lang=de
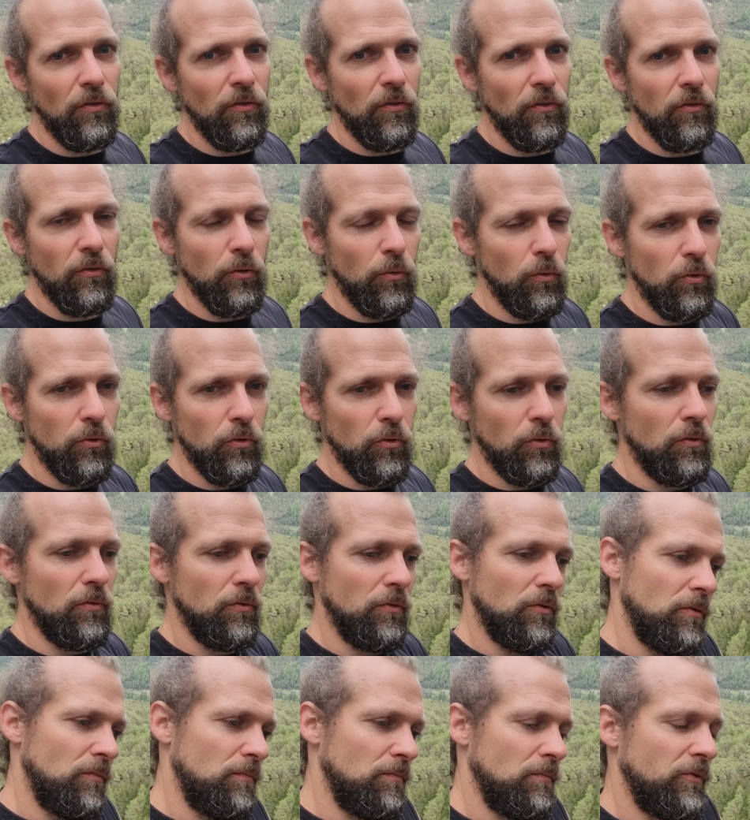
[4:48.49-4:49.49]
so, so
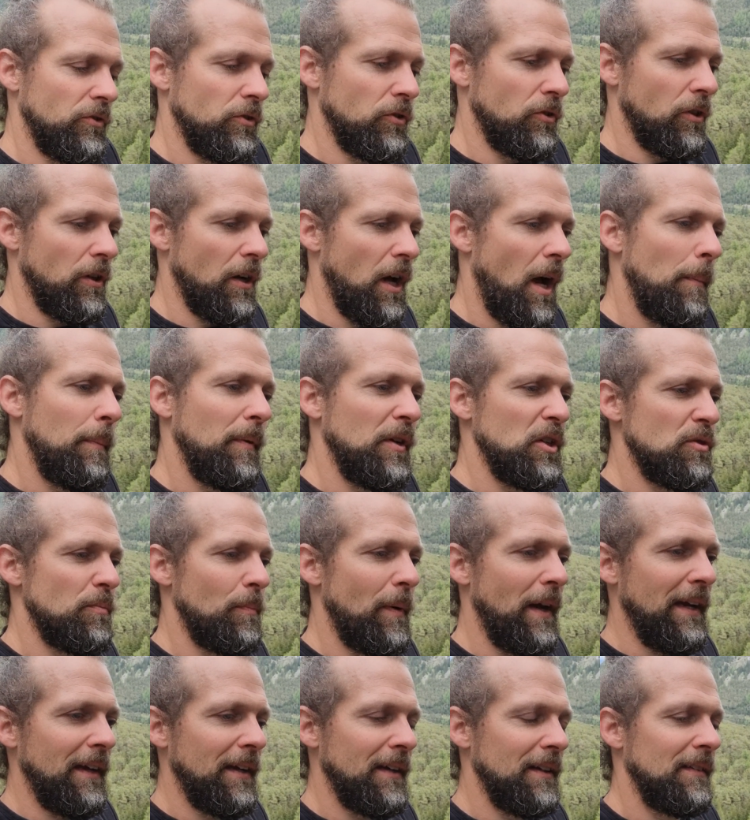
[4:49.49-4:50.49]
sozusagen
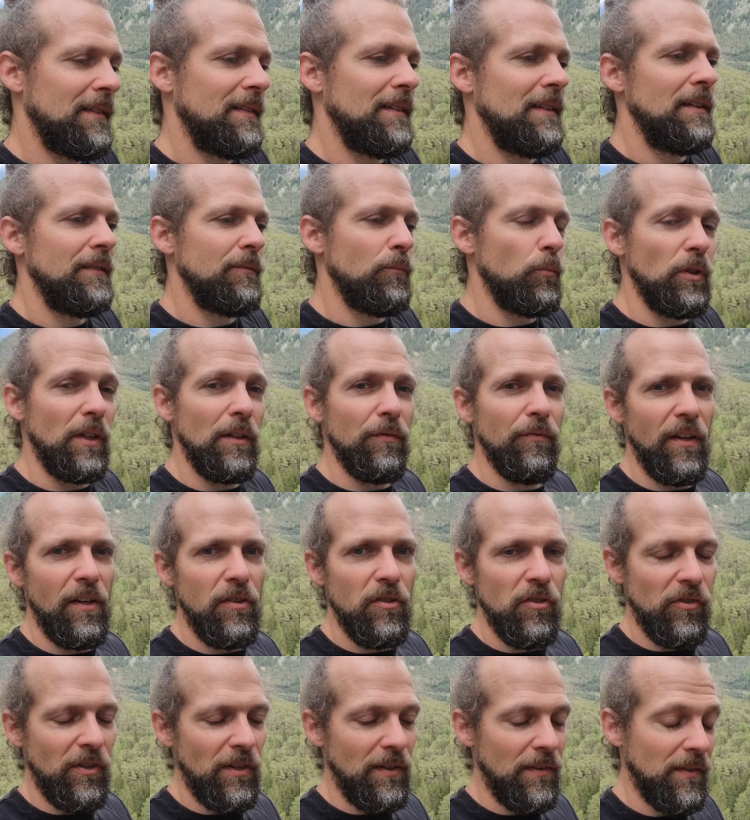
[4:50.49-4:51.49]
abgespeichert sind, wo die
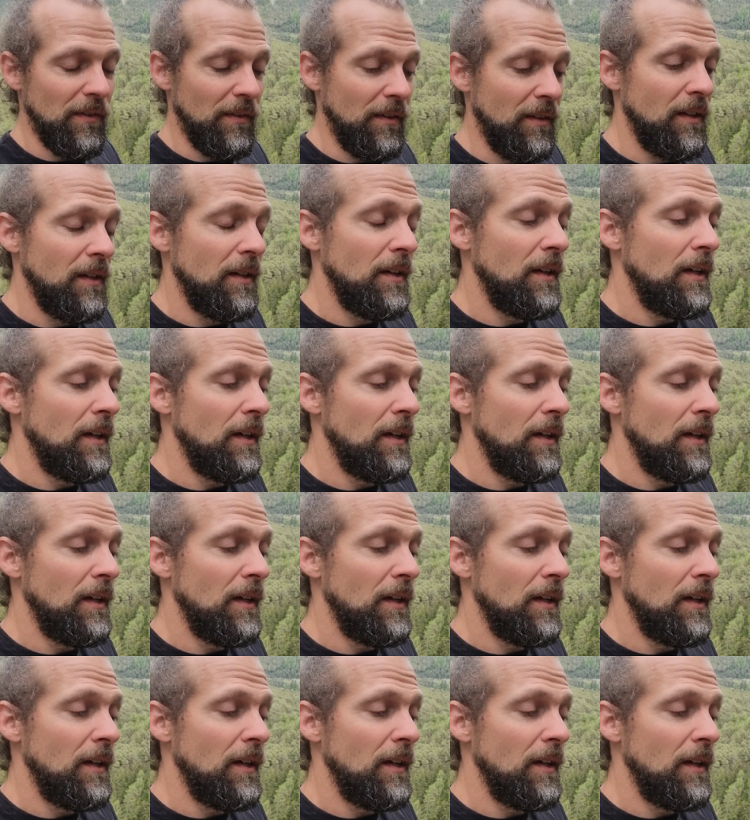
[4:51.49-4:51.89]
festsitzen.